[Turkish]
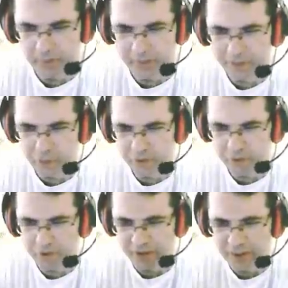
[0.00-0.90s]
Yani şu
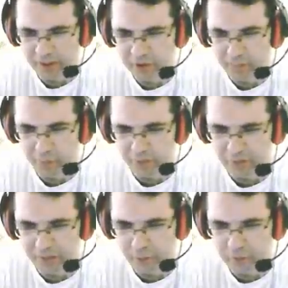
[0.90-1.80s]
tavşandan deri çıkma olayı
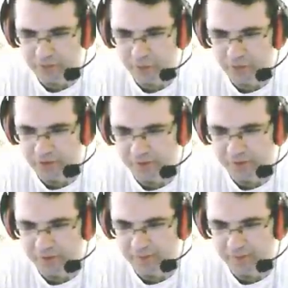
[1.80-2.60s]
hallolsa iyi olacak ya.